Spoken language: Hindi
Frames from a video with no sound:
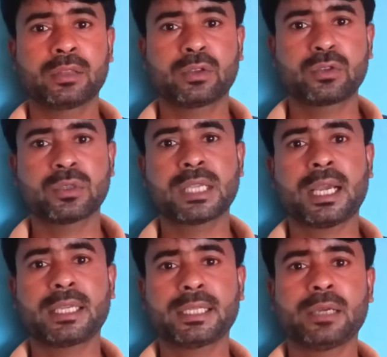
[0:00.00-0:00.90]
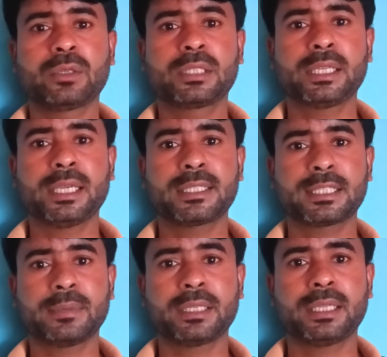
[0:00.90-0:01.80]
तो जो सहायिका होती है
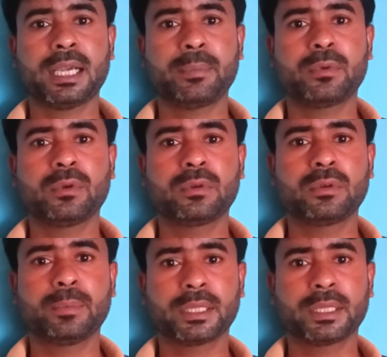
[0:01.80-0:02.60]
जिसमें कि आप लोगों को